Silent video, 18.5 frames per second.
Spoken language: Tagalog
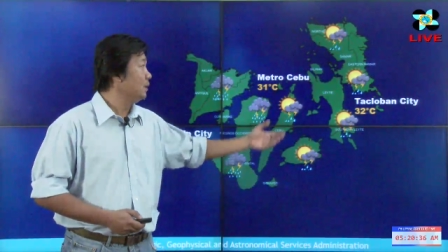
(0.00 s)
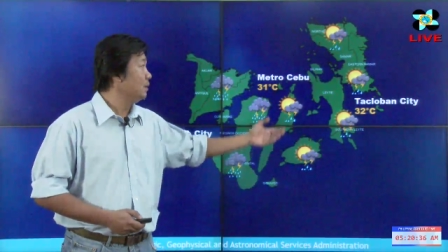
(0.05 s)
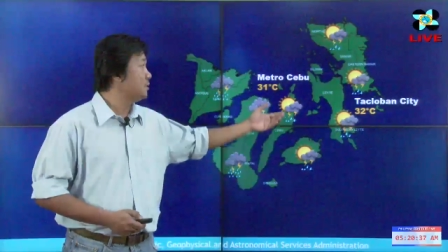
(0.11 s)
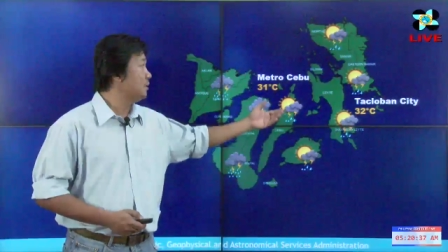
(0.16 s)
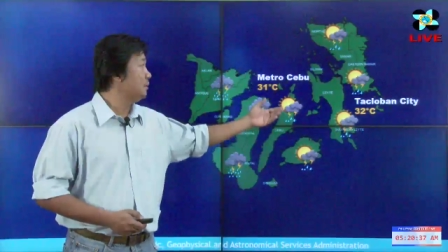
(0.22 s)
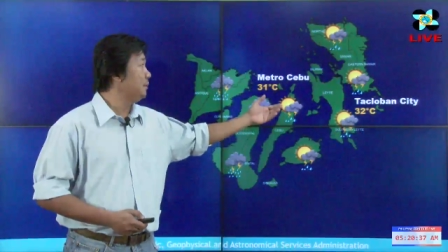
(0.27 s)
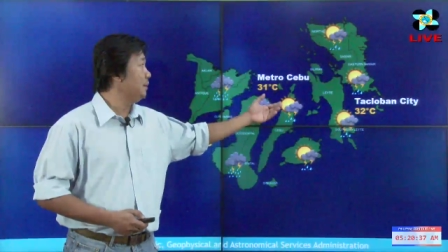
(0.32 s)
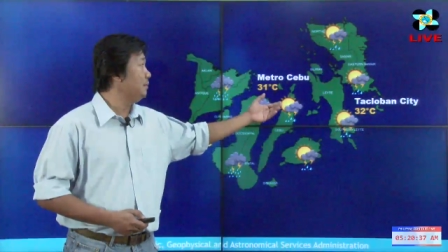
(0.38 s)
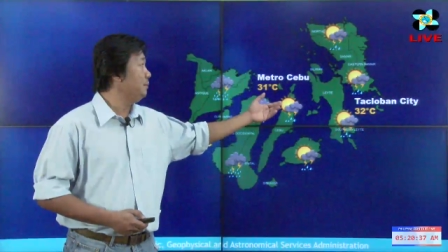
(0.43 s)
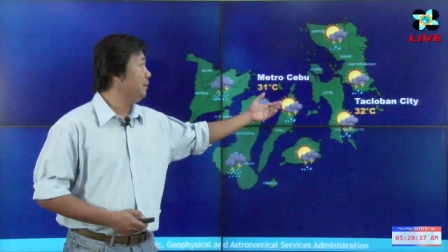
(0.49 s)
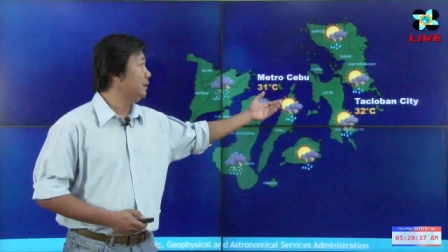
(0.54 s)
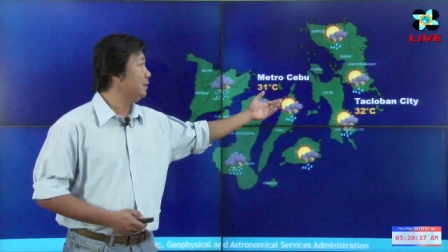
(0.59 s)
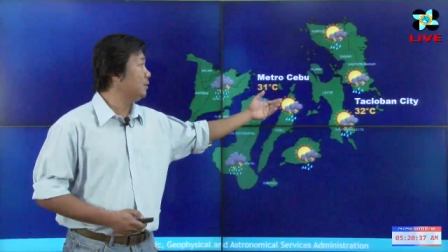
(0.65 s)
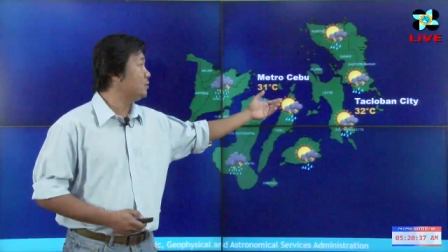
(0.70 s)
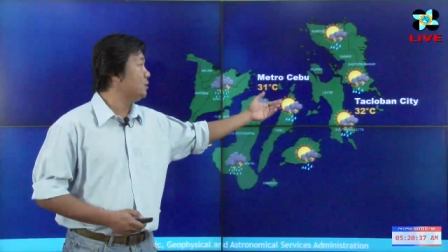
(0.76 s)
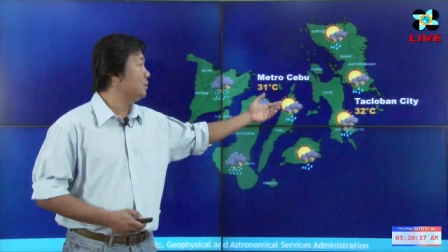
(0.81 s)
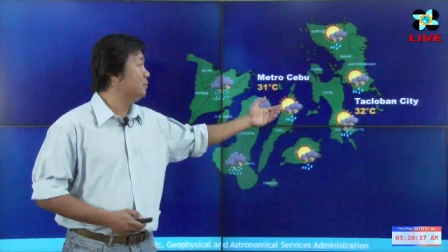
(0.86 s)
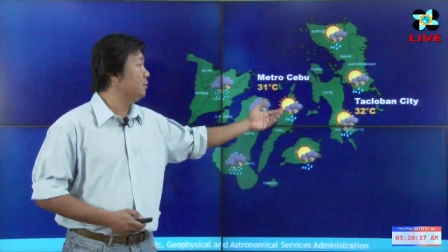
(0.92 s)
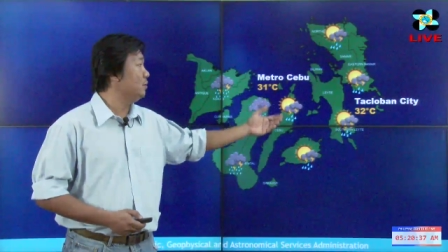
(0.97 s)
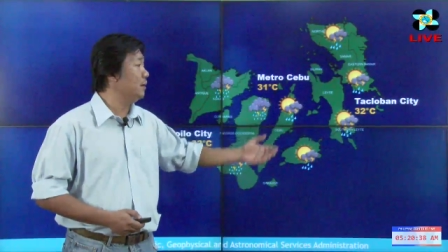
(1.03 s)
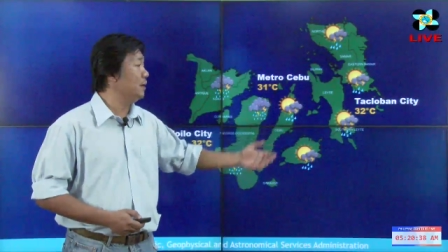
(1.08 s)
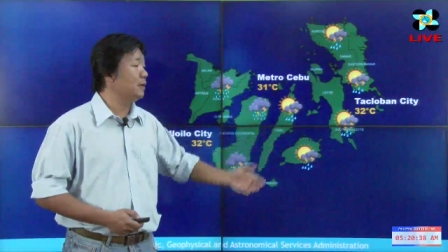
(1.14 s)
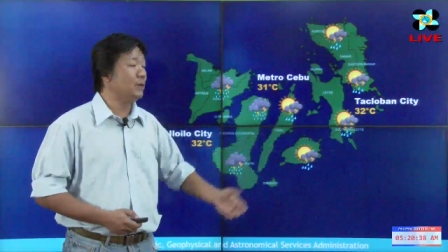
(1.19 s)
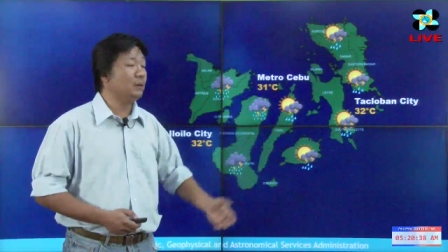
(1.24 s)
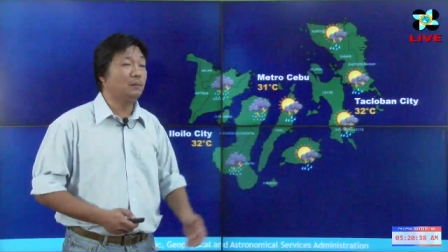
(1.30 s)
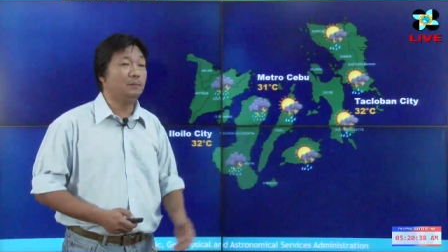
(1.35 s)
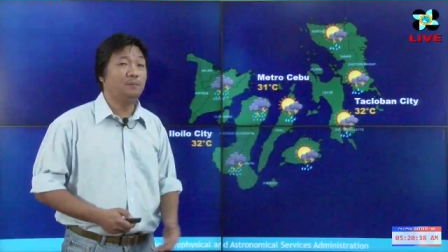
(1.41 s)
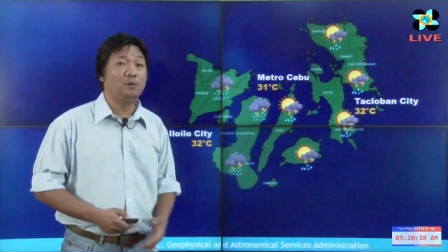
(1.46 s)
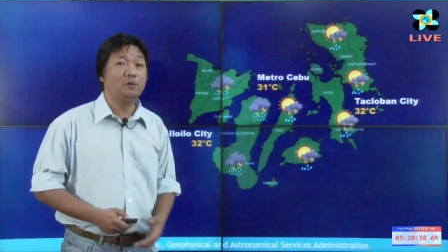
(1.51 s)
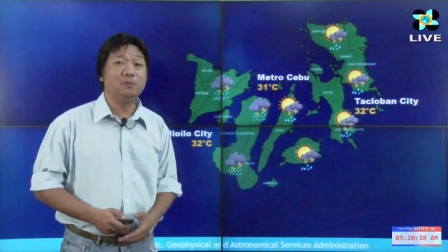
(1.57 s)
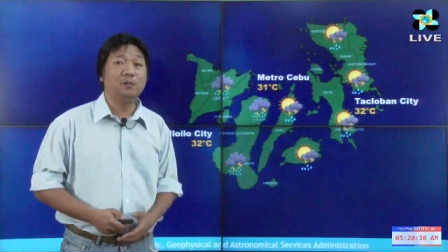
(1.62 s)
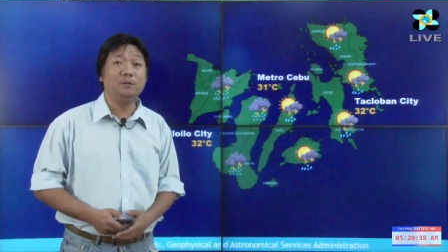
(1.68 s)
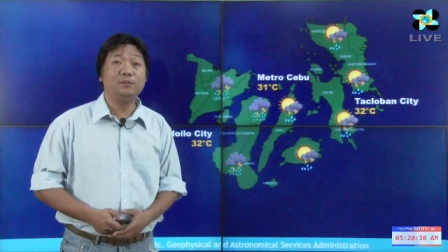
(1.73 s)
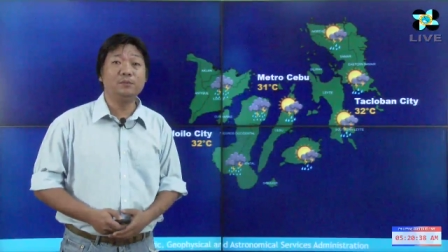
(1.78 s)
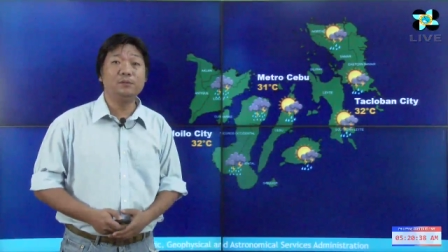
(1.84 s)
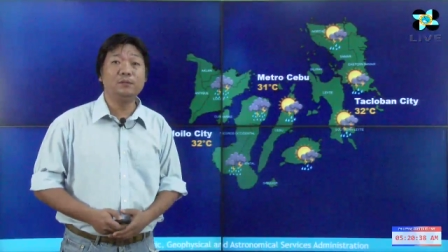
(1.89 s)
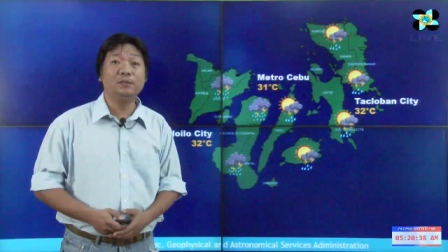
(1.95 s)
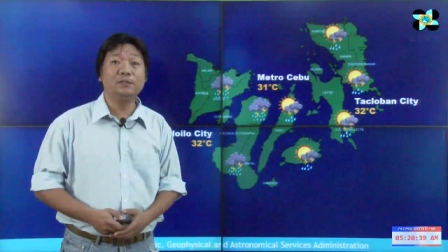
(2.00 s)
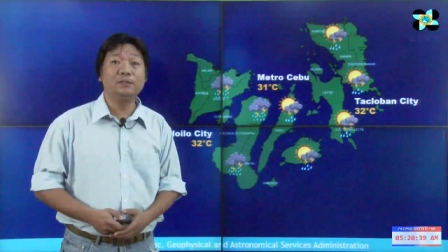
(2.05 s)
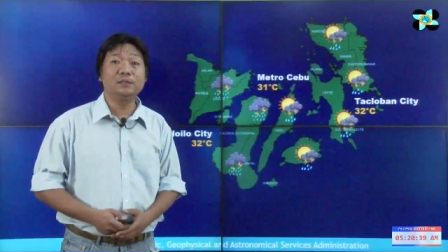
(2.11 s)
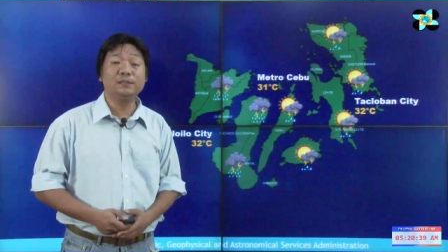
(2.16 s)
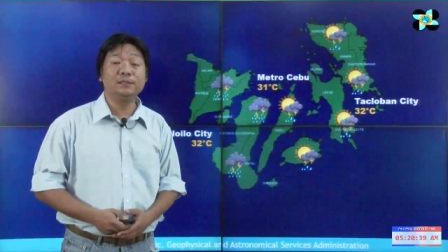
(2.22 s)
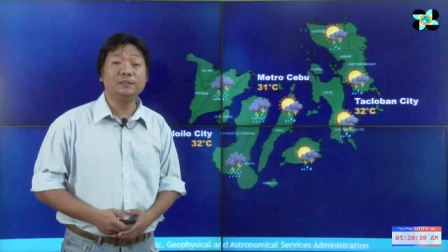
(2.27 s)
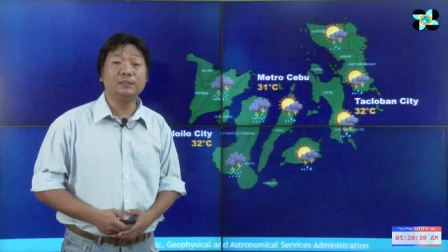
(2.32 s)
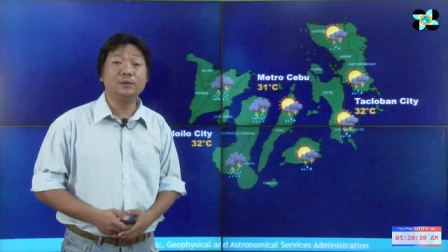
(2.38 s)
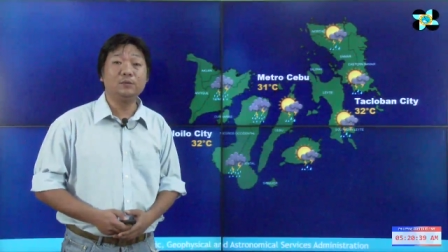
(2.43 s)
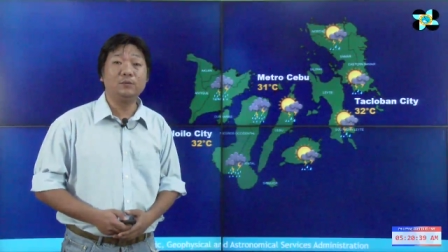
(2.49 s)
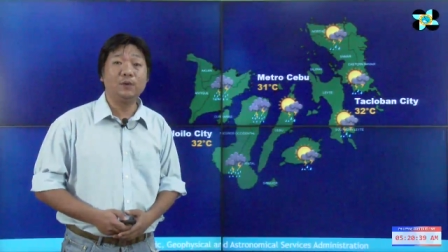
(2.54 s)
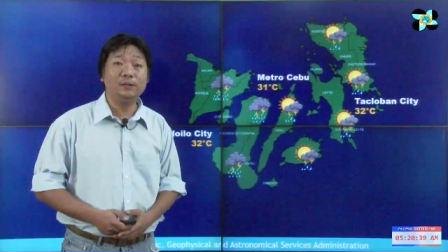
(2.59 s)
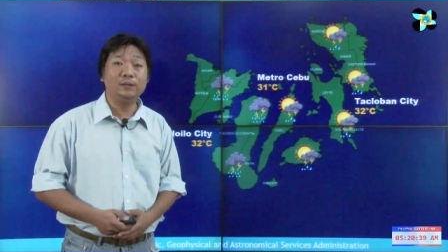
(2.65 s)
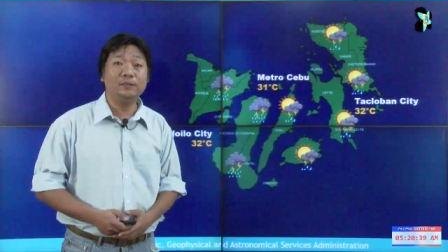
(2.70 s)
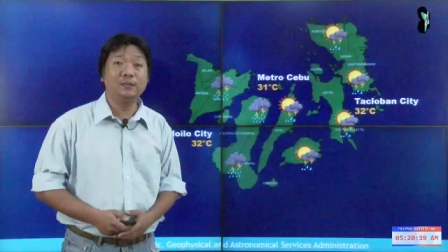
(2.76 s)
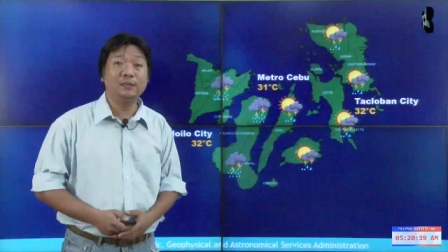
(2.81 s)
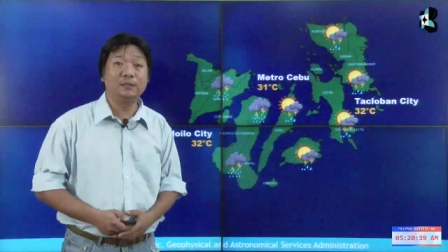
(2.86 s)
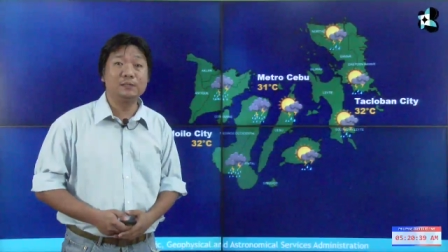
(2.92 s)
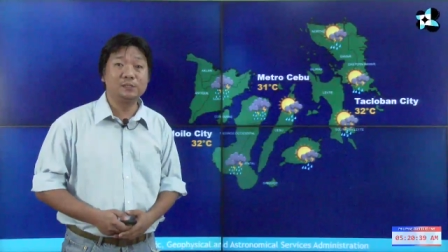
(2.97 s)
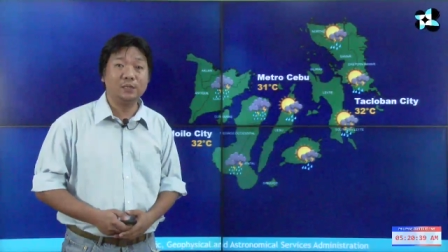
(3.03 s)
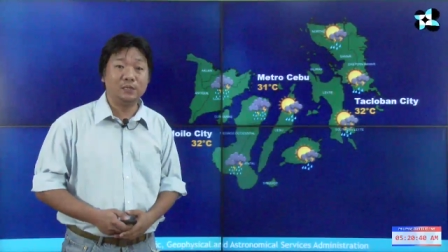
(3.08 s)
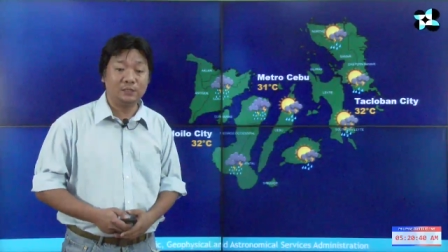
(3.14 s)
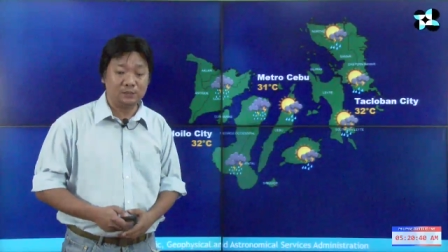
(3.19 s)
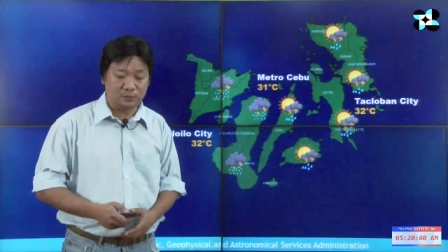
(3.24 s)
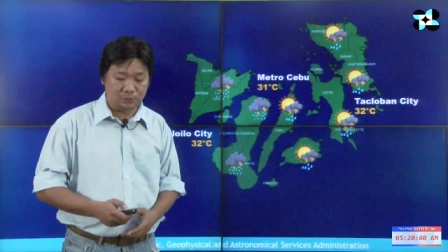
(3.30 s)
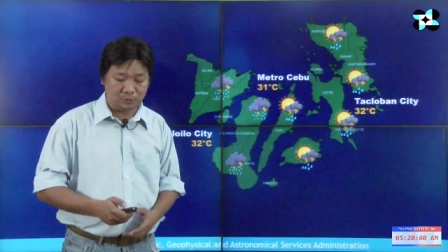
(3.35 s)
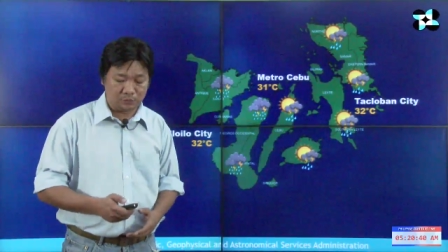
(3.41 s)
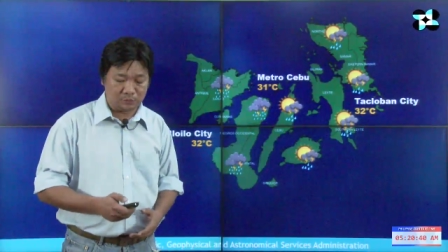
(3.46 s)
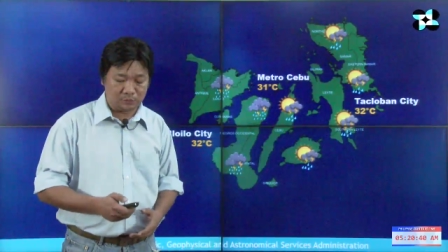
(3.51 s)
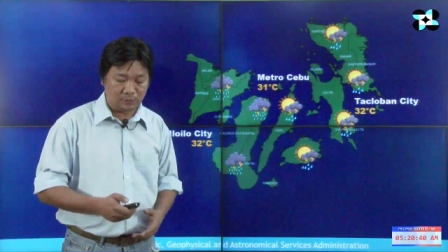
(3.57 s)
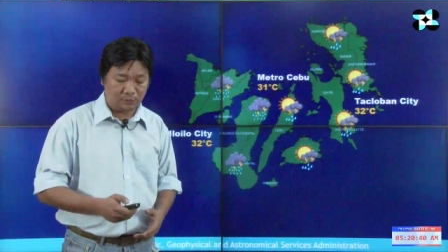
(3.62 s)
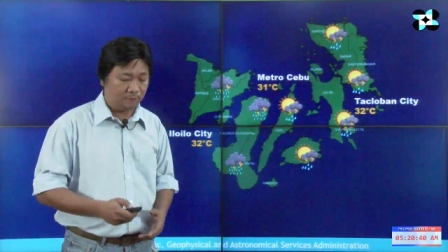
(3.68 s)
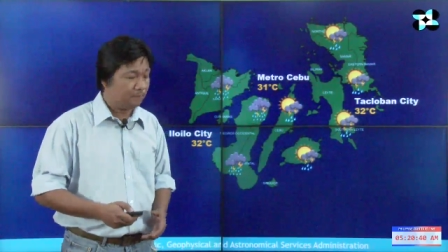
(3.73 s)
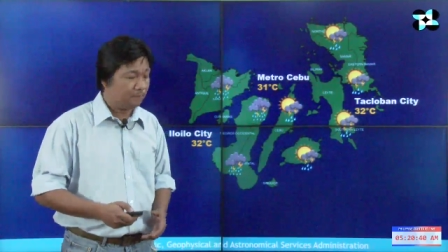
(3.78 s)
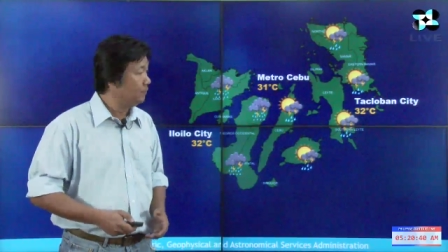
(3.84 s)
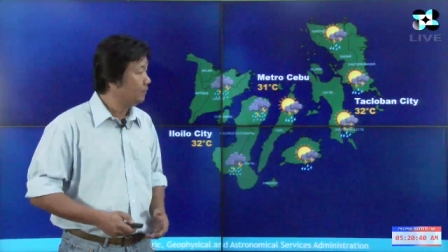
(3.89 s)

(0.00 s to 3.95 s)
At sa may Metro Cebu, maring naman po umabot ng 31 degrees Celsius.